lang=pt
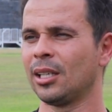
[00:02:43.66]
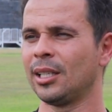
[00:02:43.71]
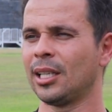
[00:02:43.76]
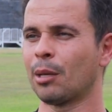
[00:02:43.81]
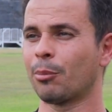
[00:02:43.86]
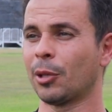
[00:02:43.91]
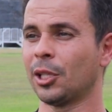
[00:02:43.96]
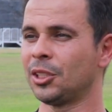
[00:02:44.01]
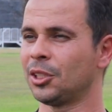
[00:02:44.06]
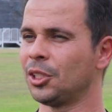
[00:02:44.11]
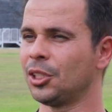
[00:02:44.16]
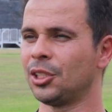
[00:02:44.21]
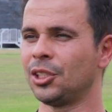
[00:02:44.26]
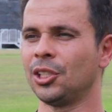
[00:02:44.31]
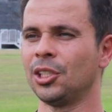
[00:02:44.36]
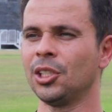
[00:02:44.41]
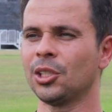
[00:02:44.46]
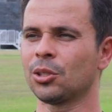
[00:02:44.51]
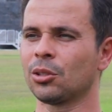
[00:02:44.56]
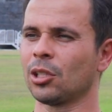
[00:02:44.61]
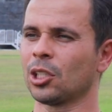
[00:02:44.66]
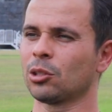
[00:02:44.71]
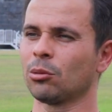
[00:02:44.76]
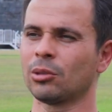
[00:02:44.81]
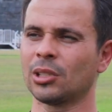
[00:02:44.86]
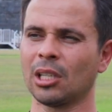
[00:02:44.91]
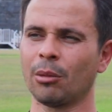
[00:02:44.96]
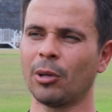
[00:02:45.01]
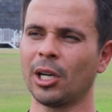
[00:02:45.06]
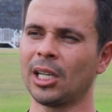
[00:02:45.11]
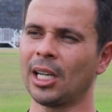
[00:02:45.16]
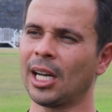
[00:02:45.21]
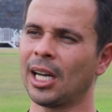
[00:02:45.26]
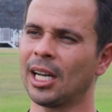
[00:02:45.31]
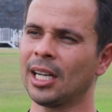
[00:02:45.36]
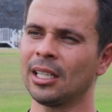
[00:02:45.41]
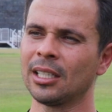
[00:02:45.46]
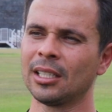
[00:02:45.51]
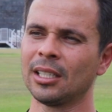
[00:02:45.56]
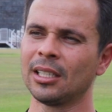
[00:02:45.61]
E a partir disso nós vamos
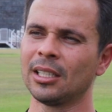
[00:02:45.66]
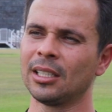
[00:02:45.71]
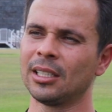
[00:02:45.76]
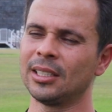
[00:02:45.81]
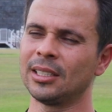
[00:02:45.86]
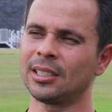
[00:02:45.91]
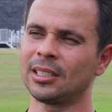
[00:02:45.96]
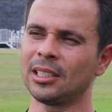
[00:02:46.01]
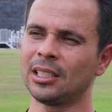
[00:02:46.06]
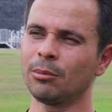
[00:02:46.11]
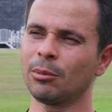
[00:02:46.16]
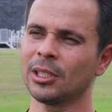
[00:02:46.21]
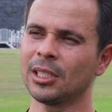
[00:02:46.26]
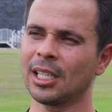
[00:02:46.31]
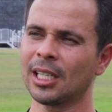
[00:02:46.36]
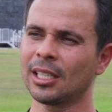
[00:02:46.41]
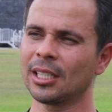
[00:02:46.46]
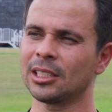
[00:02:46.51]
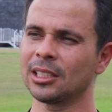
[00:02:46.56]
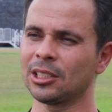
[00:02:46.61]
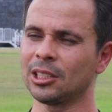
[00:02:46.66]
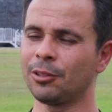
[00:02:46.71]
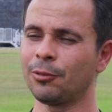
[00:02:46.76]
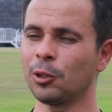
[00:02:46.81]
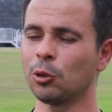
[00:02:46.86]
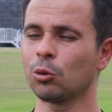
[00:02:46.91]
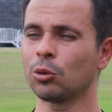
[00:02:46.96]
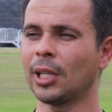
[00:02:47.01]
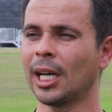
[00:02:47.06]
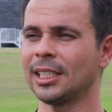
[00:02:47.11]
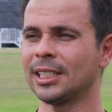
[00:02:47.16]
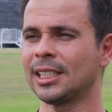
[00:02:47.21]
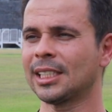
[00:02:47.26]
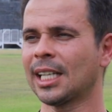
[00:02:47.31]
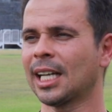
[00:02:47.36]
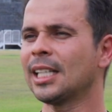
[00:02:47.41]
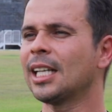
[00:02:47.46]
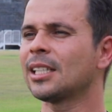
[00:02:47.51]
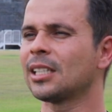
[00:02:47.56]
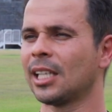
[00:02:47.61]
trabalhar em cima da dificuldade de
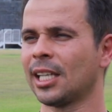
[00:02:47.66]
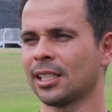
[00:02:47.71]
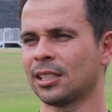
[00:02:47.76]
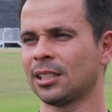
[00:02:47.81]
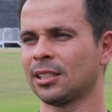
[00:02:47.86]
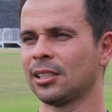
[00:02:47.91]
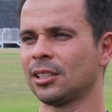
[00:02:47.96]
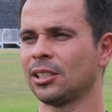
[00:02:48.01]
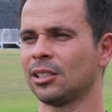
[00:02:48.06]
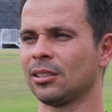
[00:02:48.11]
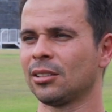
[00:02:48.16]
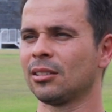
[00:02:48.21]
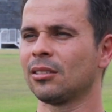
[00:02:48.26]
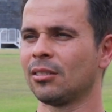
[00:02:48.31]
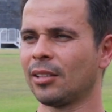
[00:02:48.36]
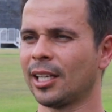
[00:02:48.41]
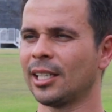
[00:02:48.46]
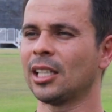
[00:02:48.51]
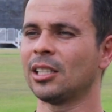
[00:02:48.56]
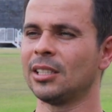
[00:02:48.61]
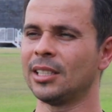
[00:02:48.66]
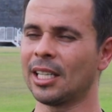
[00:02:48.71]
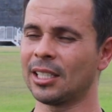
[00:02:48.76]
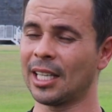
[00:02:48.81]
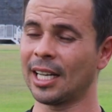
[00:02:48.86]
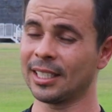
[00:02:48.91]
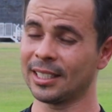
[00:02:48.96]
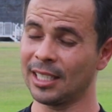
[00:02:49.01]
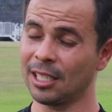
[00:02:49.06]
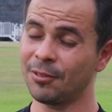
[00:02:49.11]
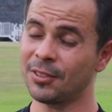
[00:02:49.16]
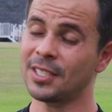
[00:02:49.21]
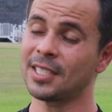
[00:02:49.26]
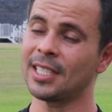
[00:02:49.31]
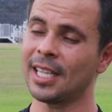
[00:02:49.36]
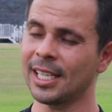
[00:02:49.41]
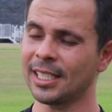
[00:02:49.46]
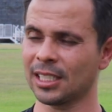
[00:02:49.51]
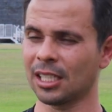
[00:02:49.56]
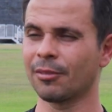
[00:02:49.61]
cada atleta. Né, da, da,
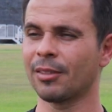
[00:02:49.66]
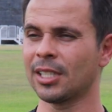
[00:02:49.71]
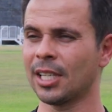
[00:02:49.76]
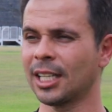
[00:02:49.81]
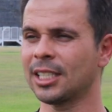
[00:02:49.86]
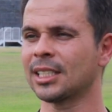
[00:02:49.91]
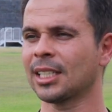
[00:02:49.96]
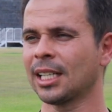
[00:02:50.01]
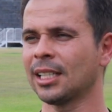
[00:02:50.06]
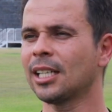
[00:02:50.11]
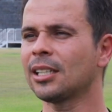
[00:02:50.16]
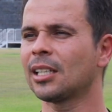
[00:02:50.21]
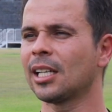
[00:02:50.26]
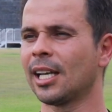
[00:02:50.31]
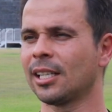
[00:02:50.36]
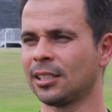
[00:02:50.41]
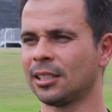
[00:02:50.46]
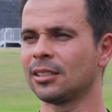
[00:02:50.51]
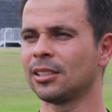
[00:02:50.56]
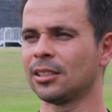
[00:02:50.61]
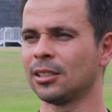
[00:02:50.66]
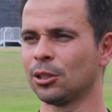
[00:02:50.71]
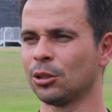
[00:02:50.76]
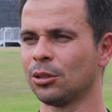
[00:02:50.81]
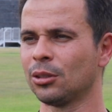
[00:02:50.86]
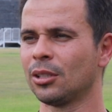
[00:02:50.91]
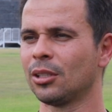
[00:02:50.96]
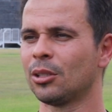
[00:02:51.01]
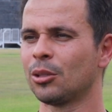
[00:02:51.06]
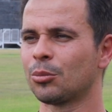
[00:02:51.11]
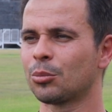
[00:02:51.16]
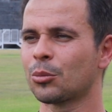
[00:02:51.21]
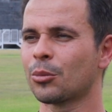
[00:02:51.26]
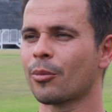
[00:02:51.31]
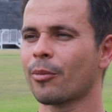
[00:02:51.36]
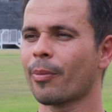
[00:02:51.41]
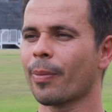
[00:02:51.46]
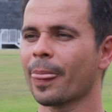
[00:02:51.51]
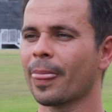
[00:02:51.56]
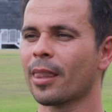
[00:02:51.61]
deficiência, na verdade, de cada atleta, entendeu? Cada
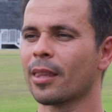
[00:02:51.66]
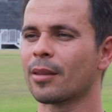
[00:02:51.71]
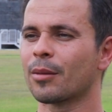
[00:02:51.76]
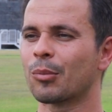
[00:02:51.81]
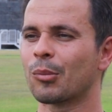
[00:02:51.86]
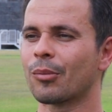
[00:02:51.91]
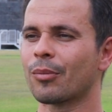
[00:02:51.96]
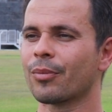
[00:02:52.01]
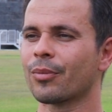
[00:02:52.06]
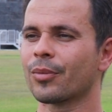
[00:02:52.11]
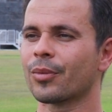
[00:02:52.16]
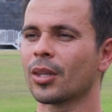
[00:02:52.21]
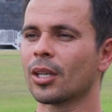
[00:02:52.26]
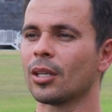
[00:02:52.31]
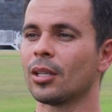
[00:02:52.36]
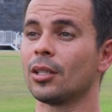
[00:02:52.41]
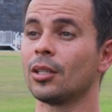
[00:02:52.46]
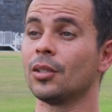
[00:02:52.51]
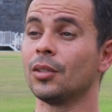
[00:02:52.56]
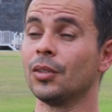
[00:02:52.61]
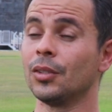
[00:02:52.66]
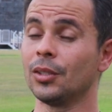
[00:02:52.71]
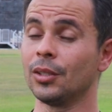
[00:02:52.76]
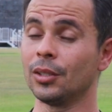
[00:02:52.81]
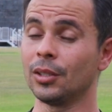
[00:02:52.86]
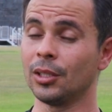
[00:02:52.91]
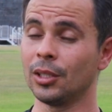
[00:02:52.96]
atleta tem sua avaliação específica.